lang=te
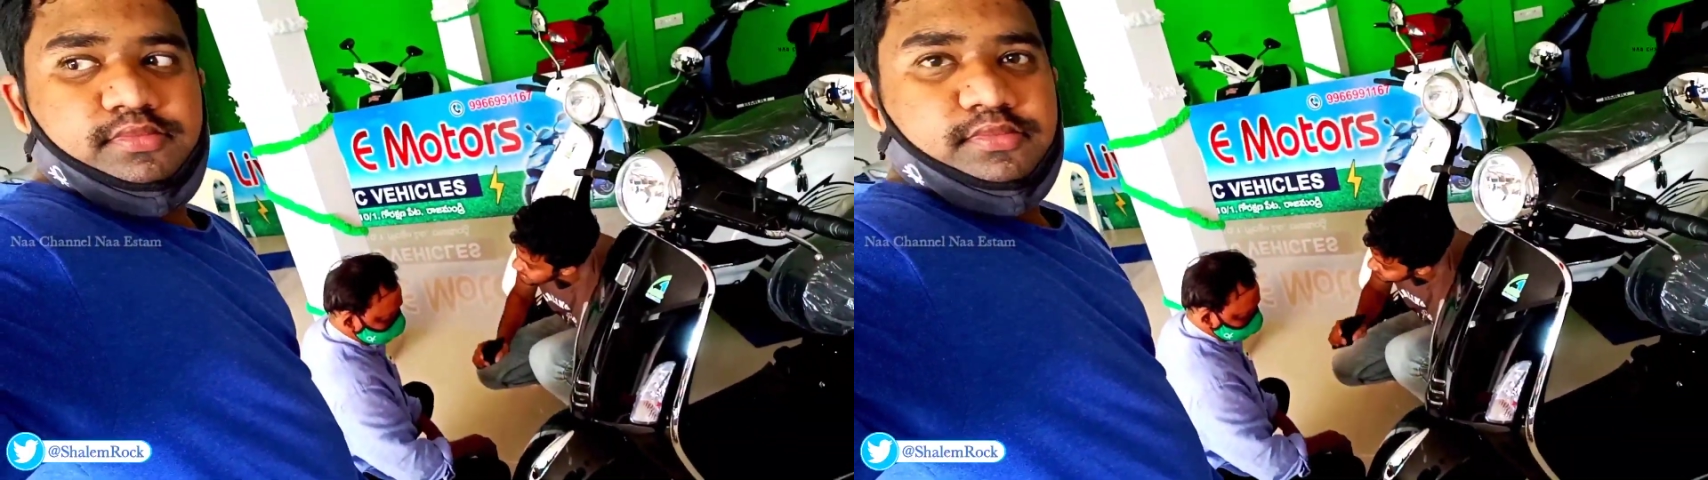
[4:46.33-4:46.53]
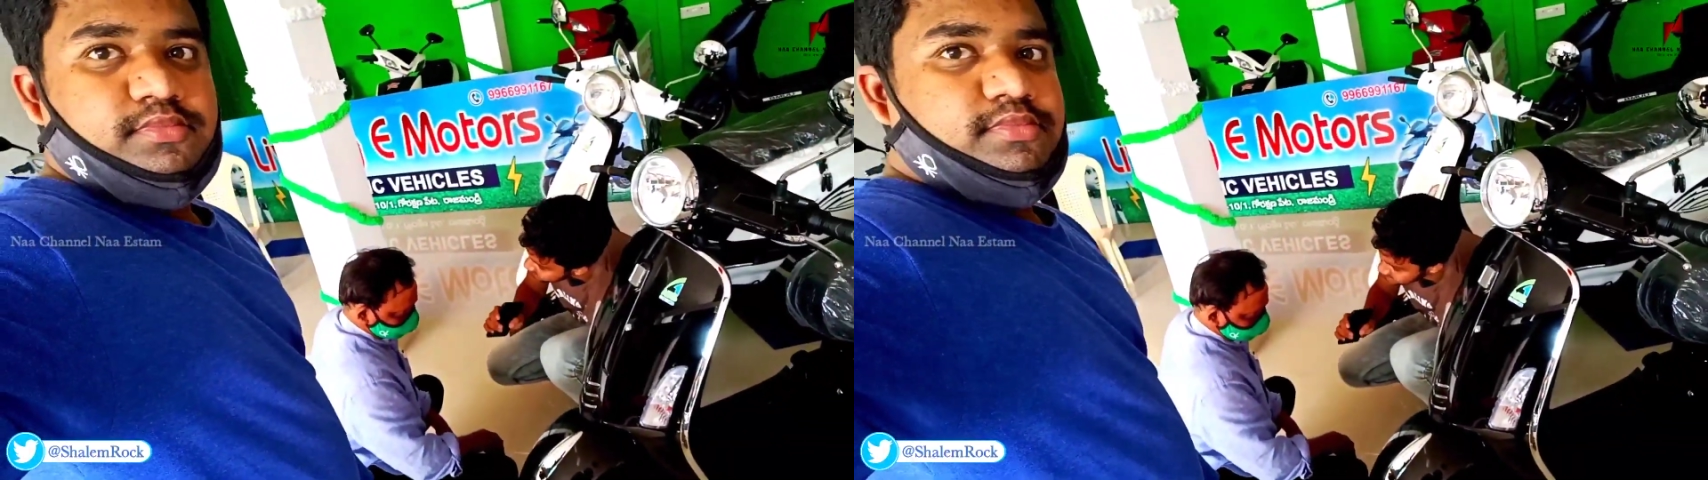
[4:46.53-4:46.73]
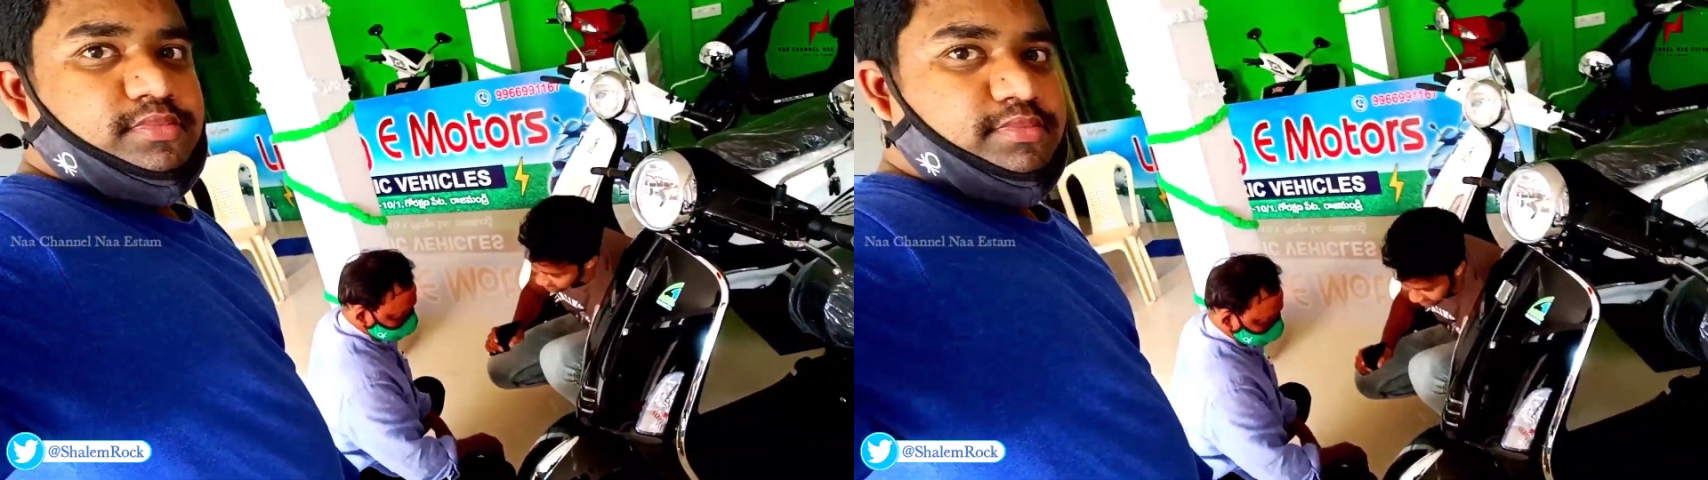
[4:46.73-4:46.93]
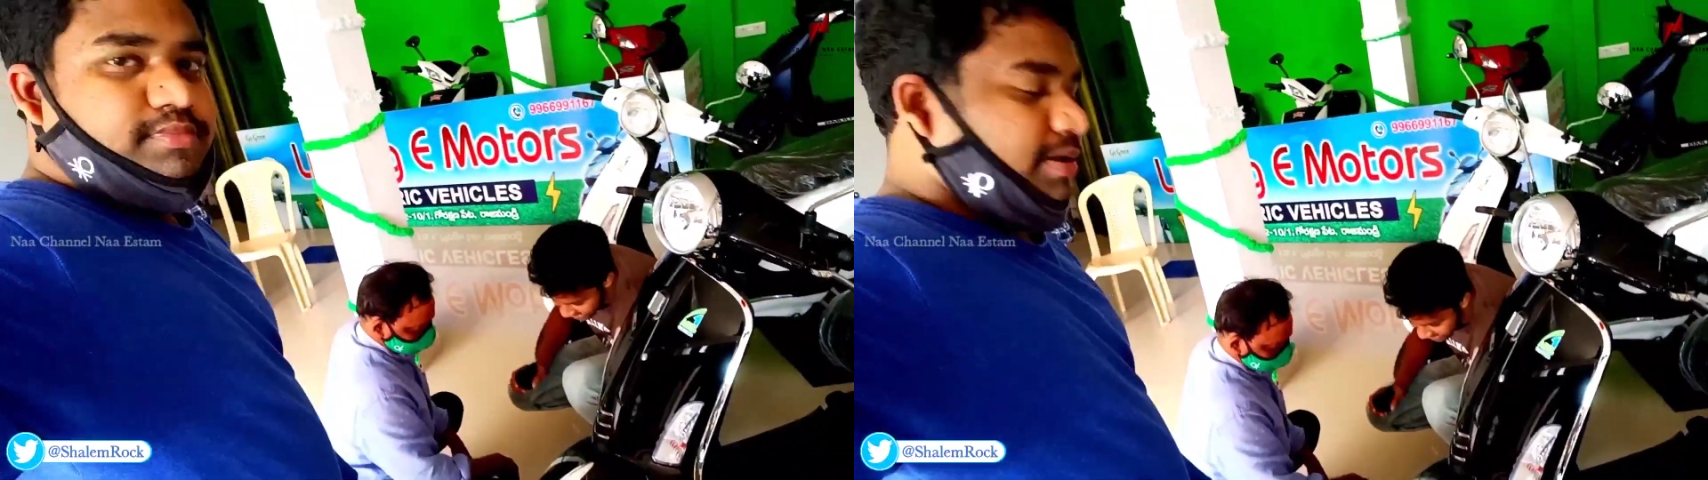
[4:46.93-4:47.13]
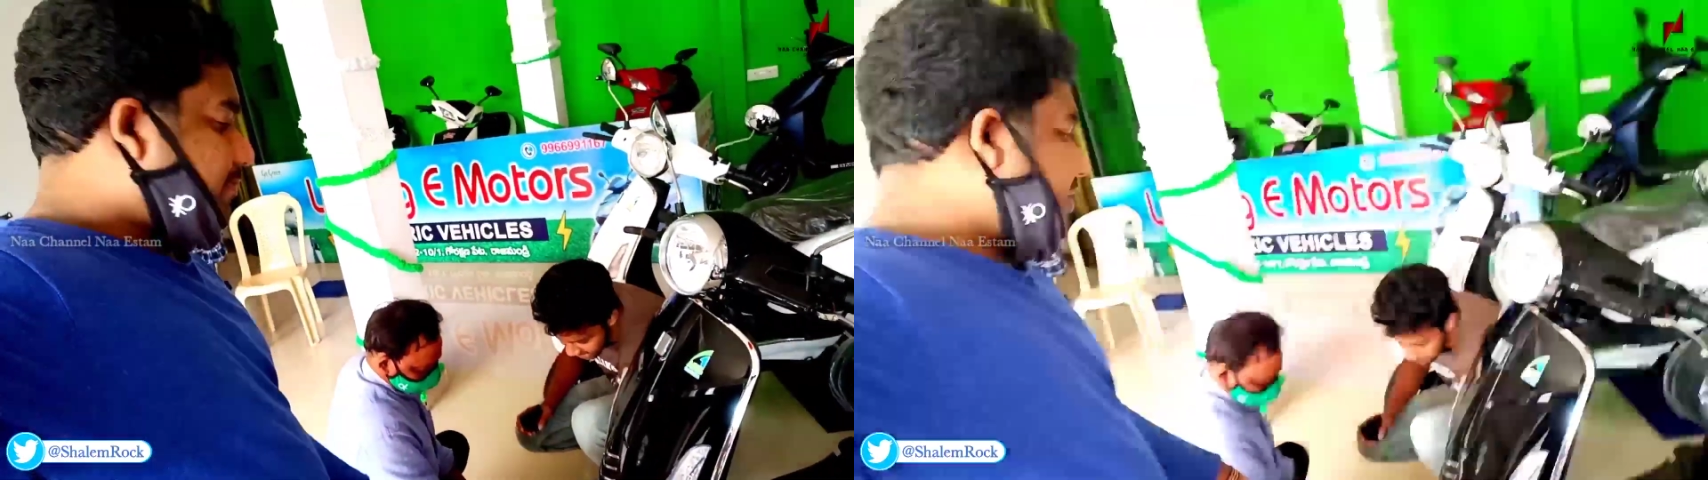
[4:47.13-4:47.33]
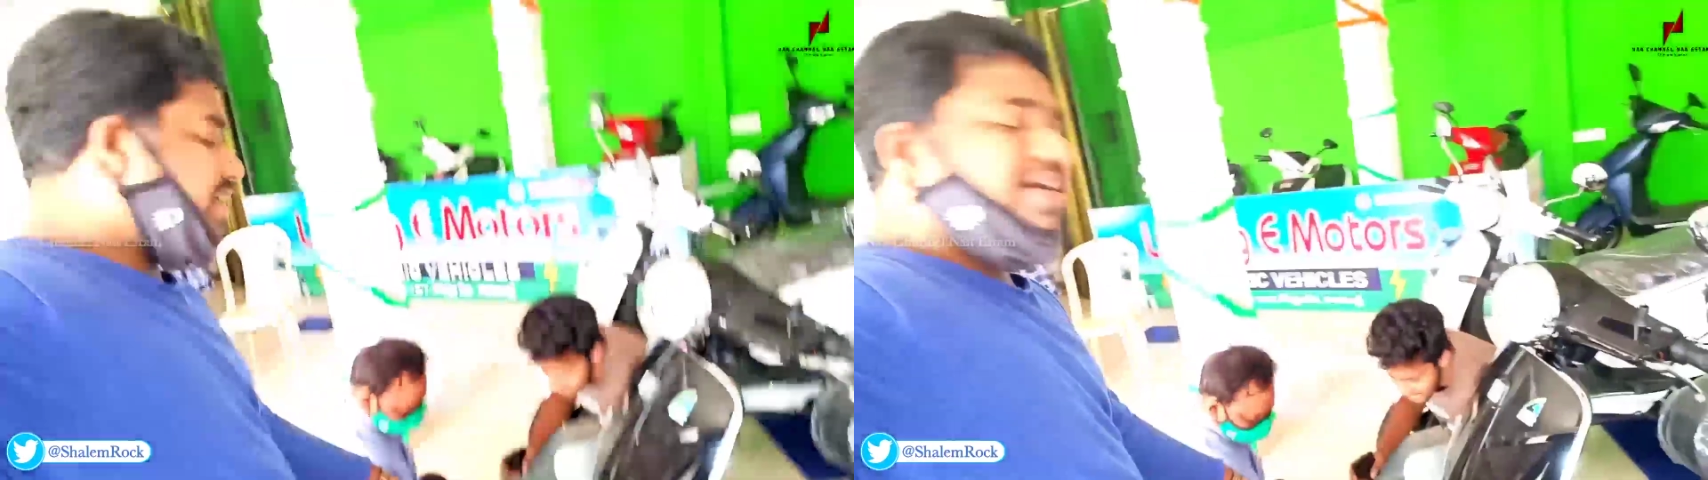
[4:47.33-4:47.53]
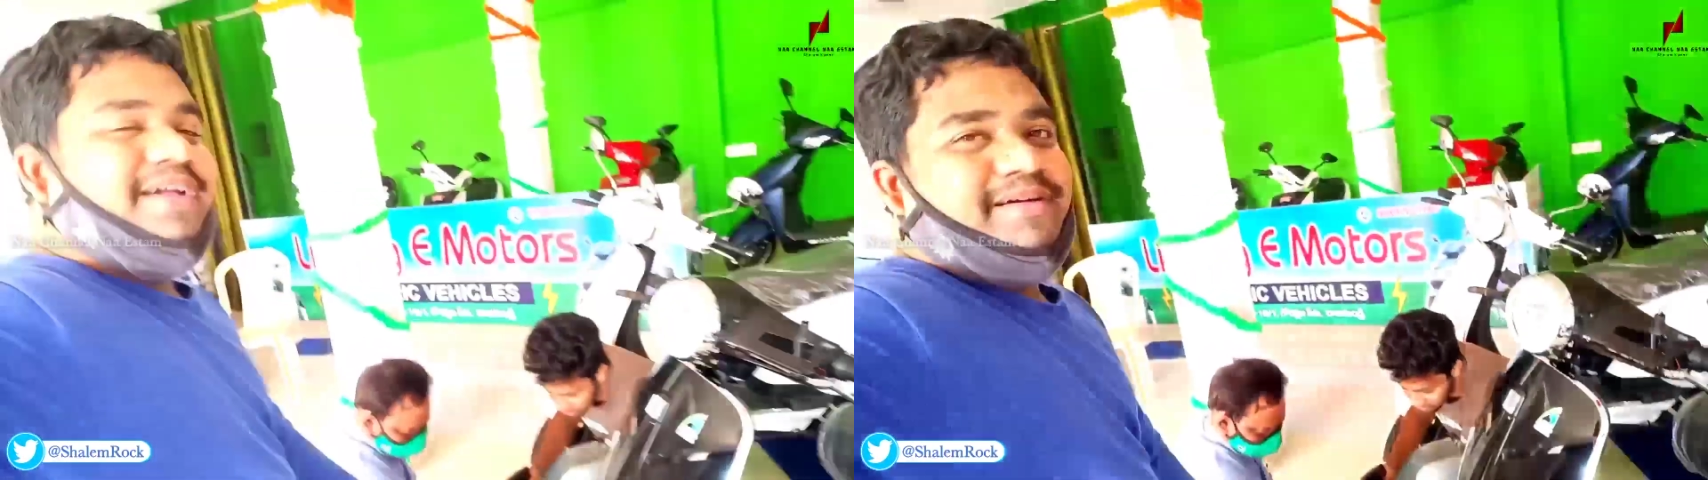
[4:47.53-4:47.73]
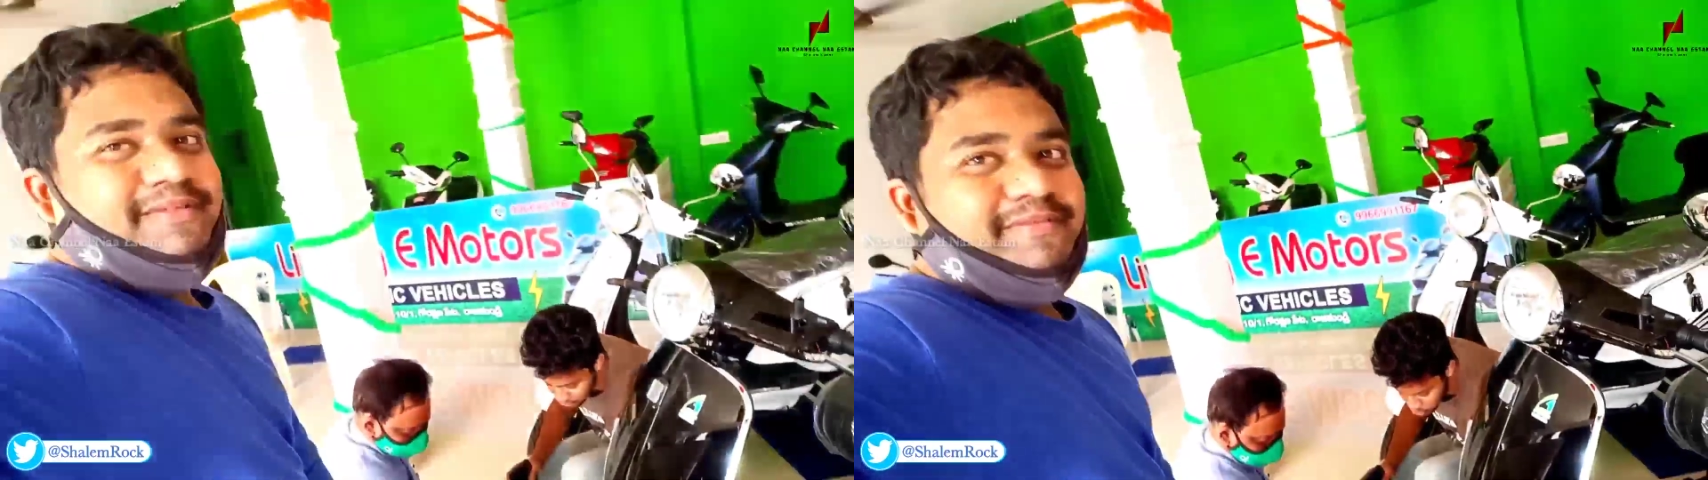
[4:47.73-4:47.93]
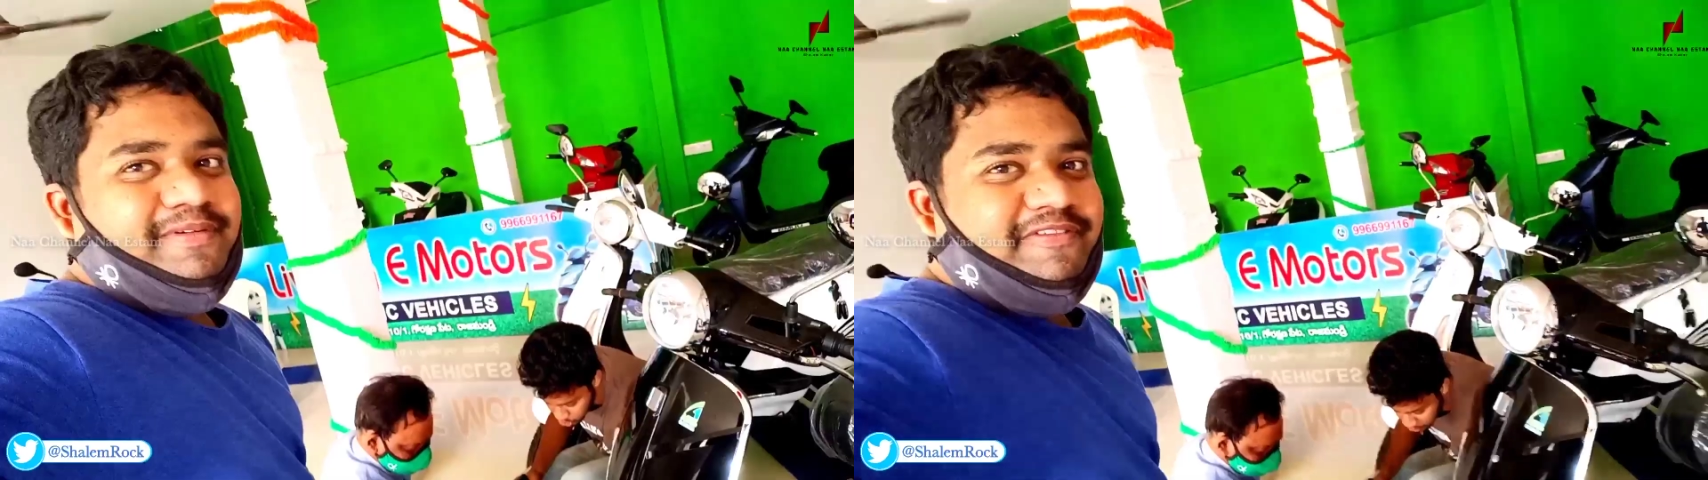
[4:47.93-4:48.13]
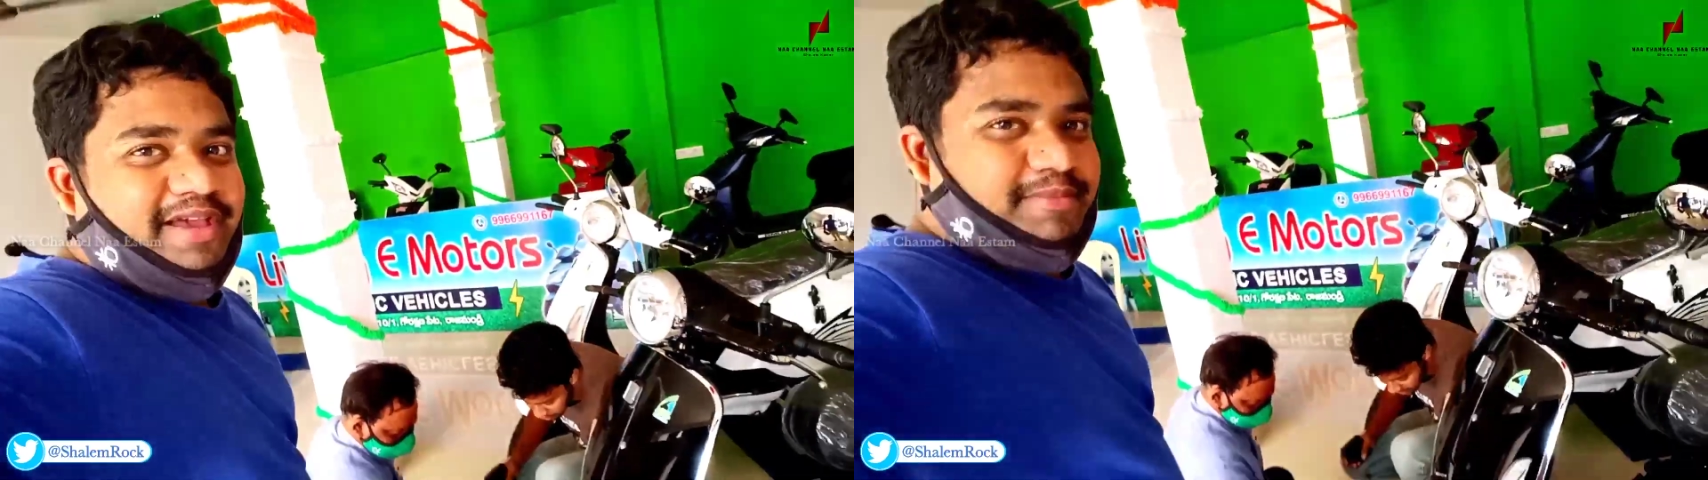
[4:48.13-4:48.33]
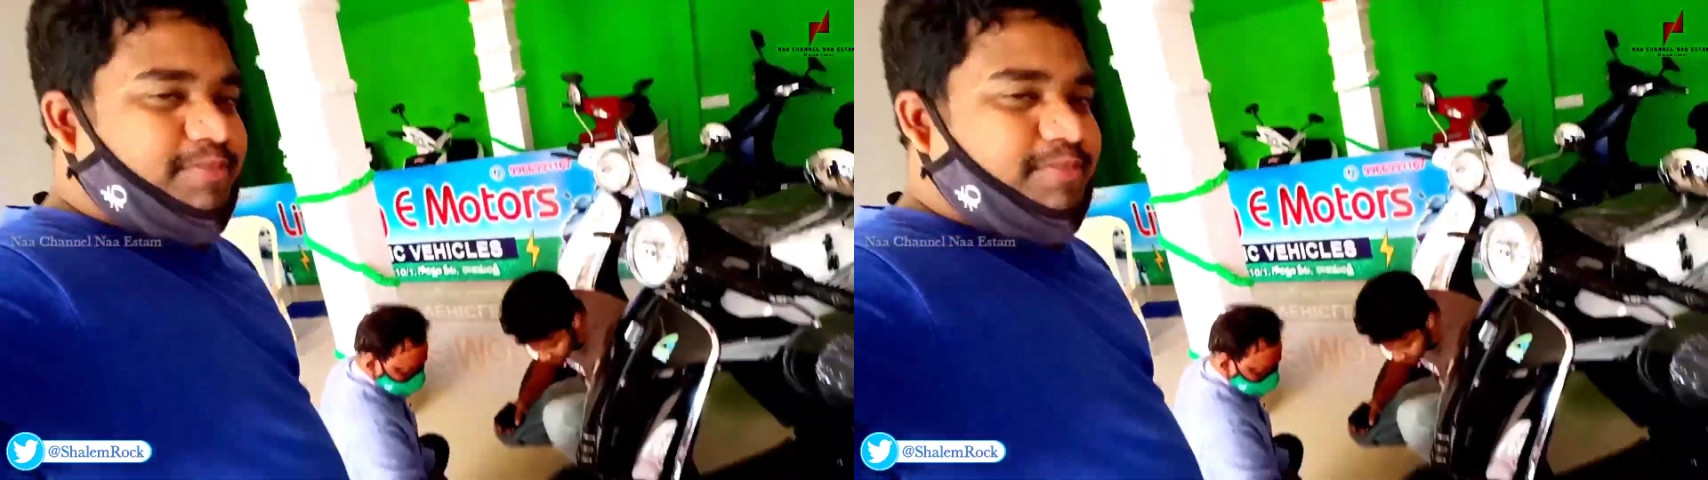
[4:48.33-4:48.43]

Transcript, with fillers: హెల్త్ కండిషన్స్ చూసారు కదా